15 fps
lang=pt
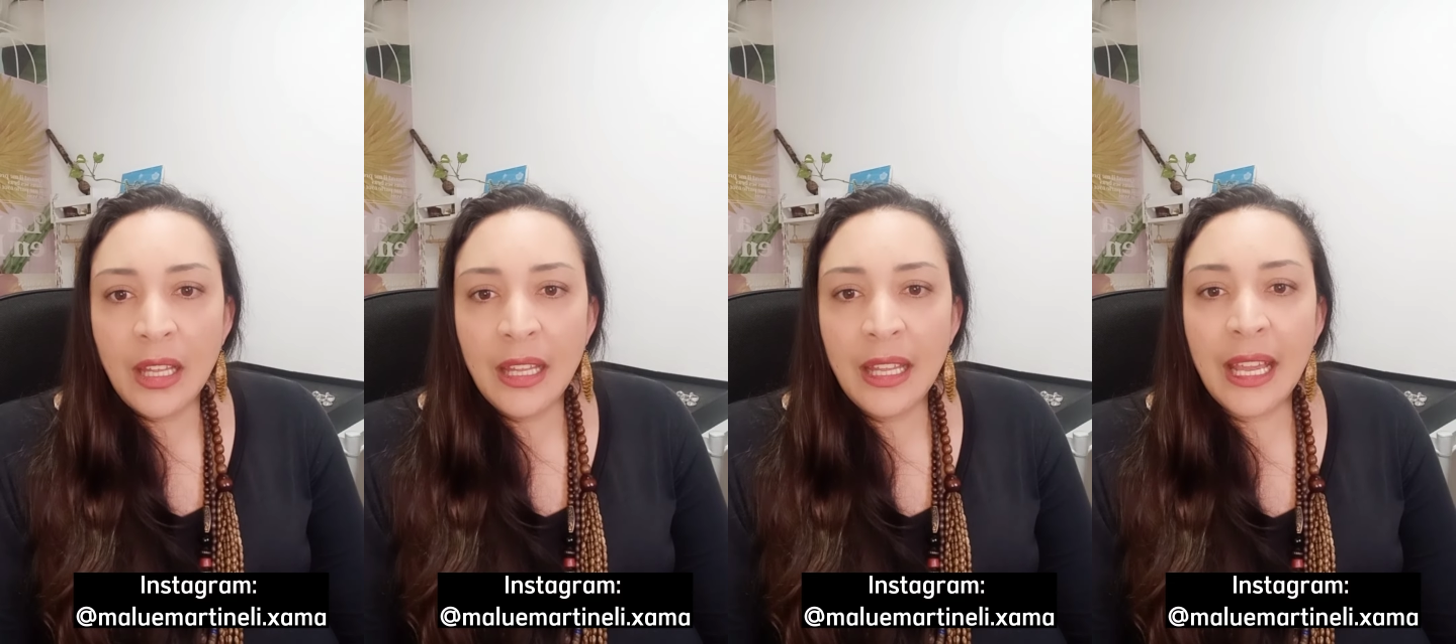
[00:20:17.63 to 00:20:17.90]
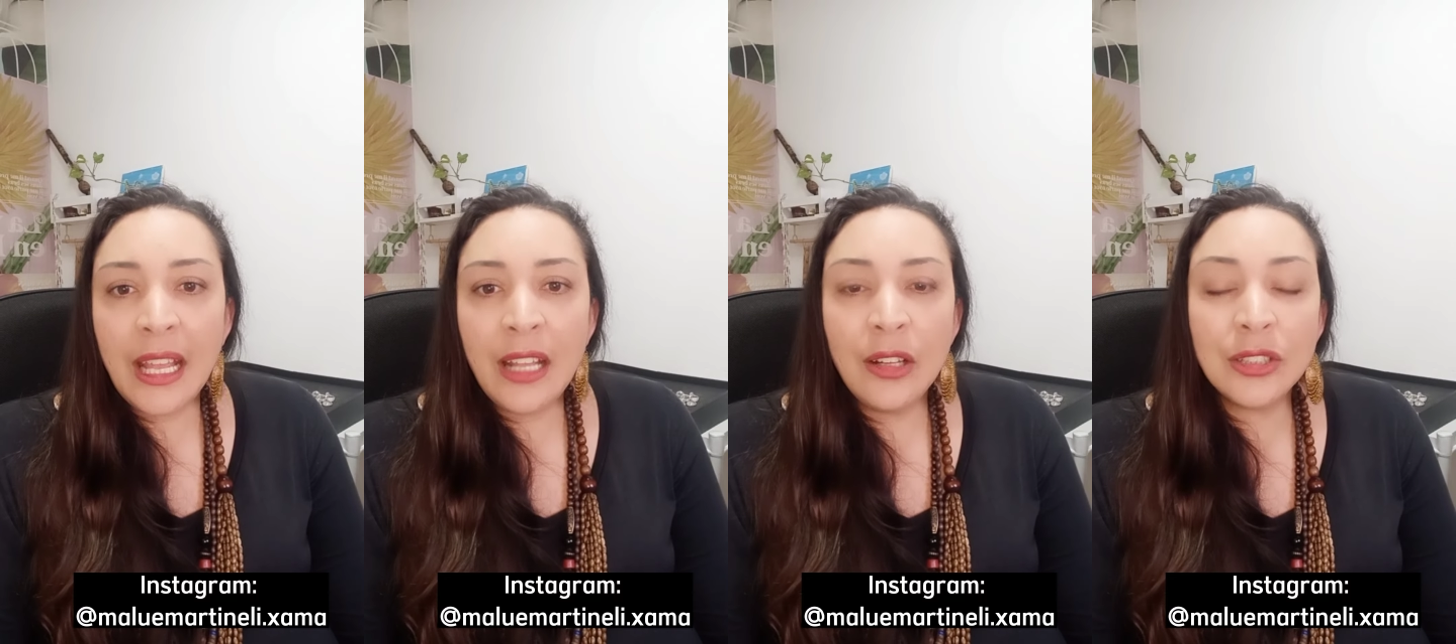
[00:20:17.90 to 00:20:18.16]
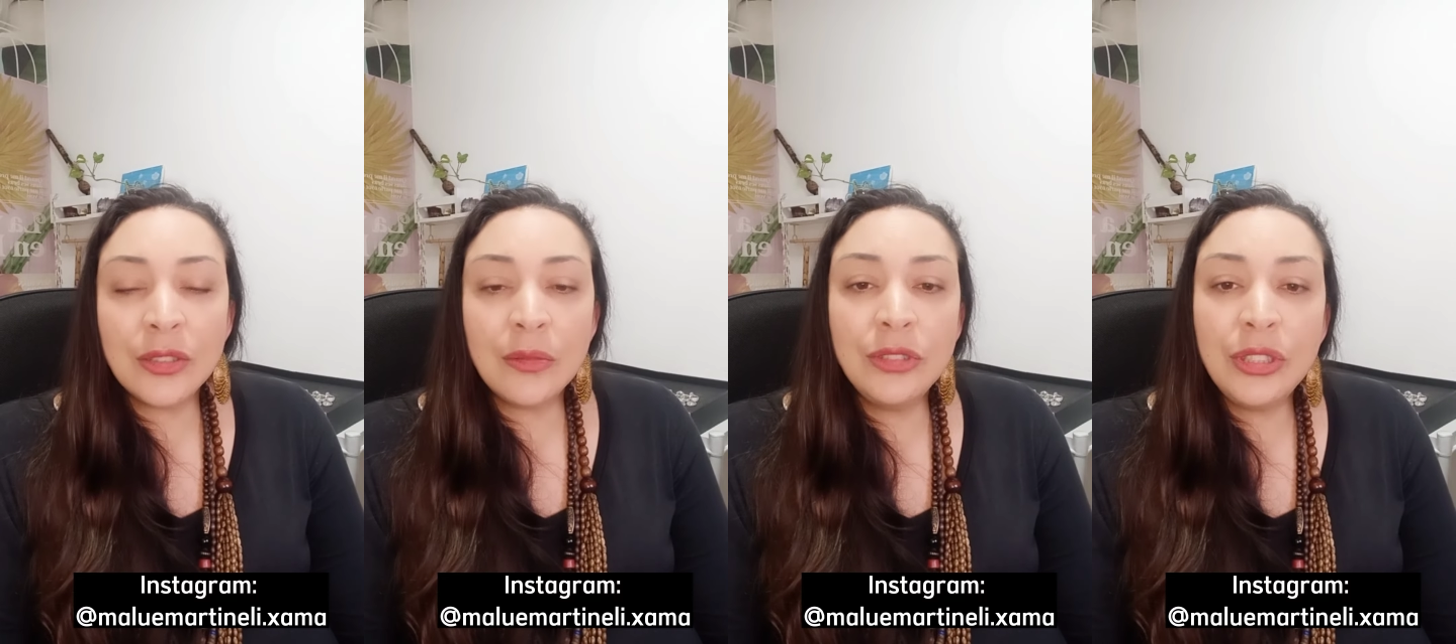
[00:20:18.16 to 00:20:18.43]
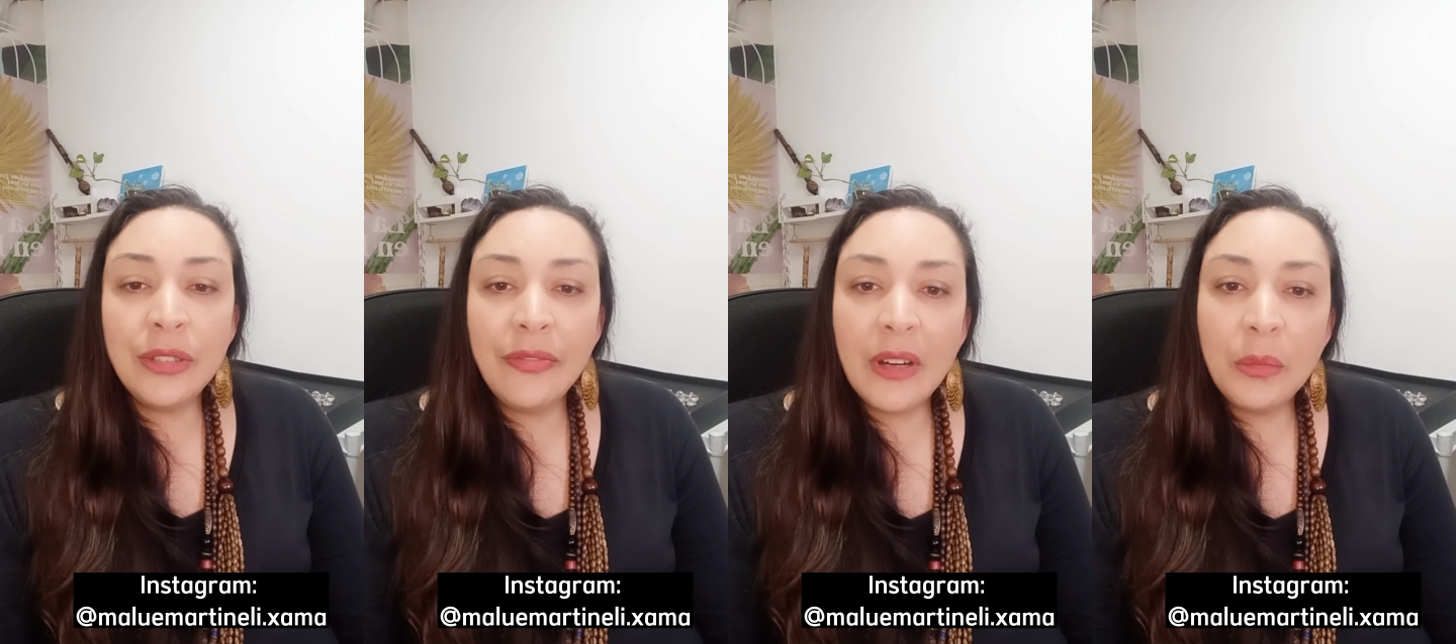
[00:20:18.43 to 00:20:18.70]
E aí nós
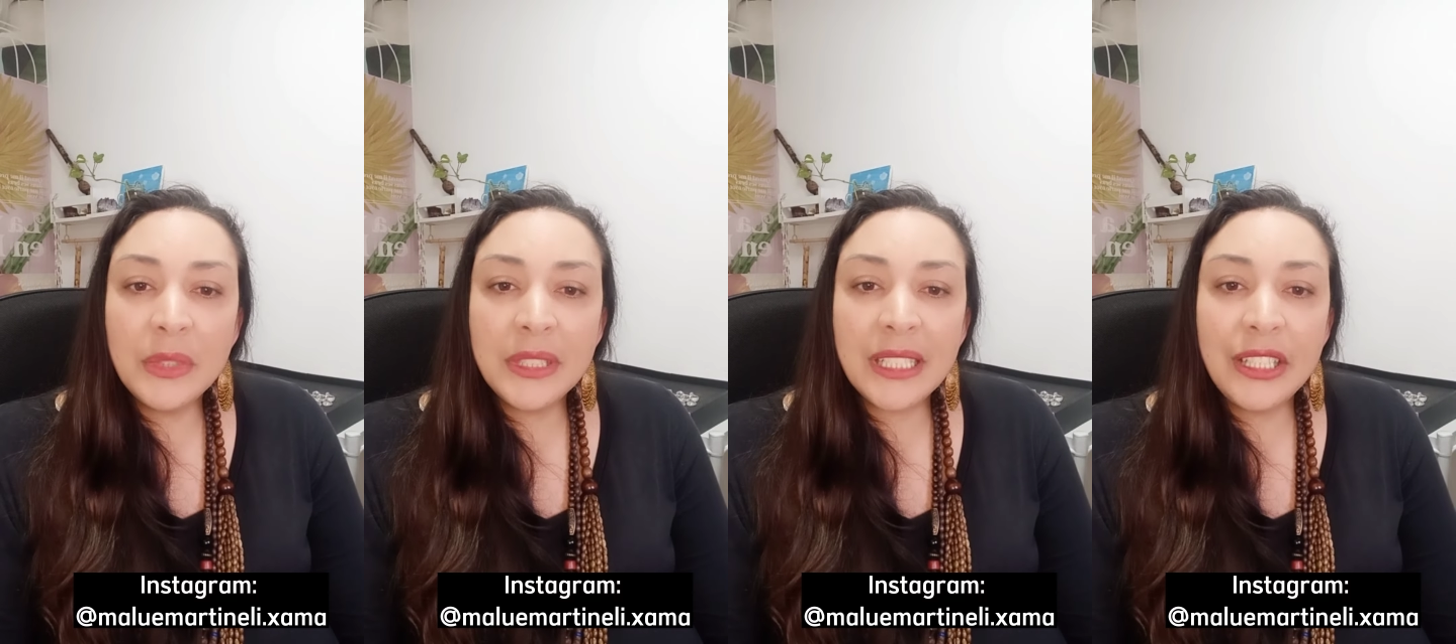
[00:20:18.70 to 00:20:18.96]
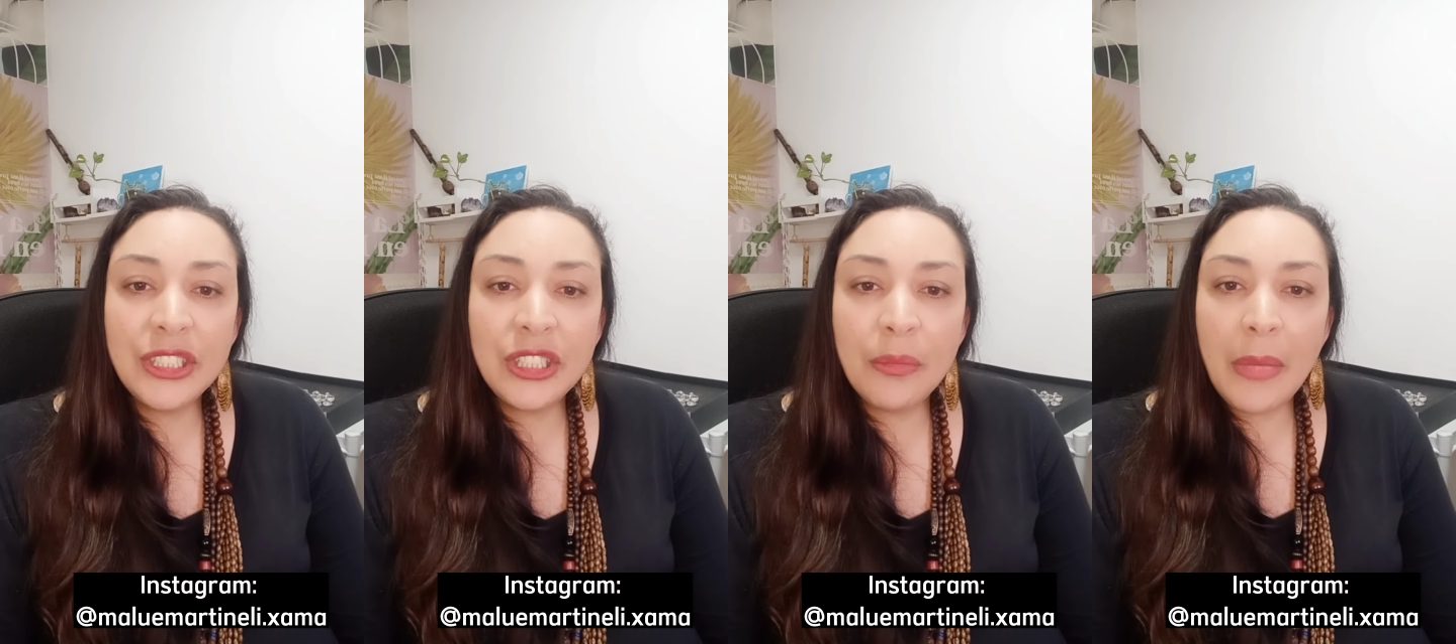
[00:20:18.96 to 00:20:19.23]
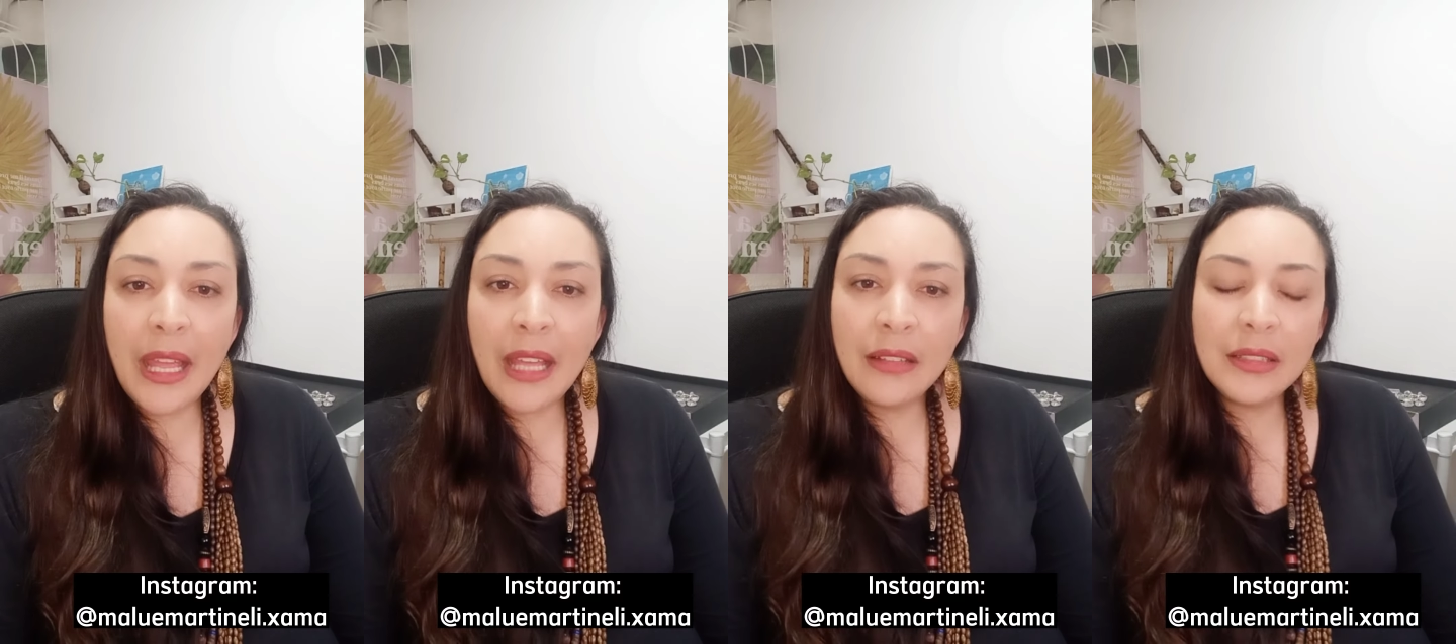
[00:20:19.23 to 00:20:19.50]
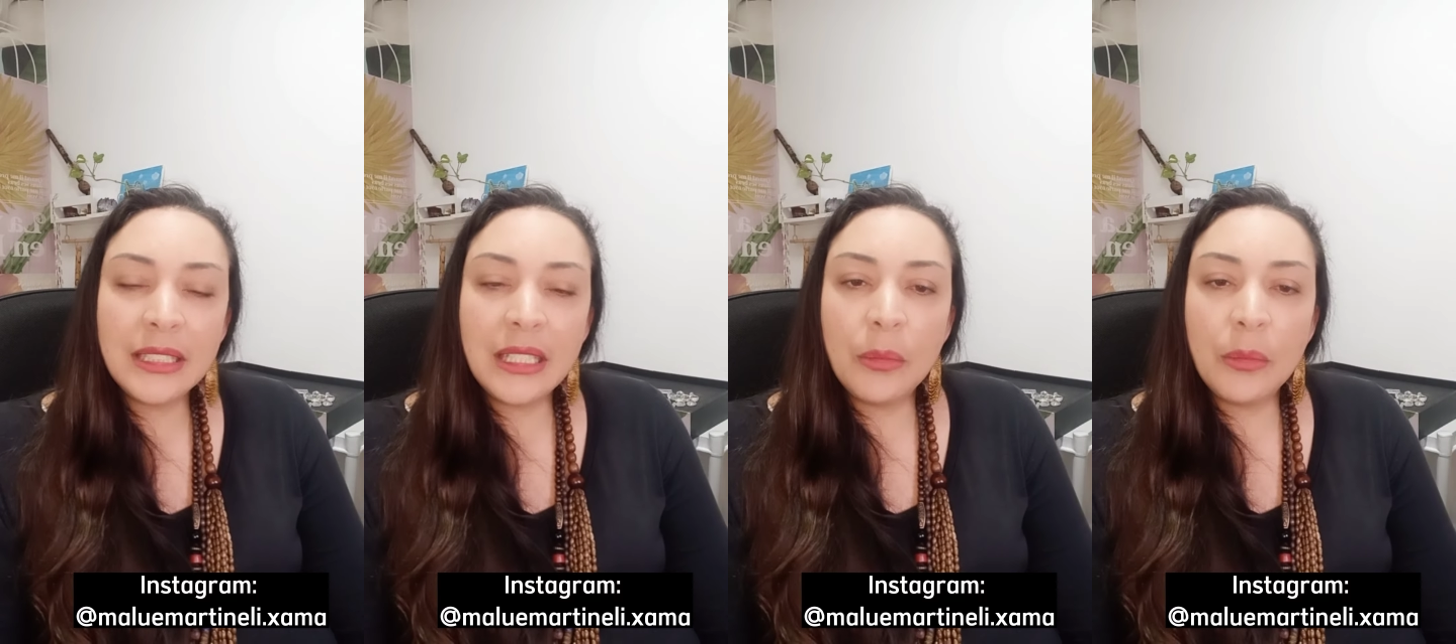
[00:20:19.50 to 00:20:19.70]
cultivamos sentimentos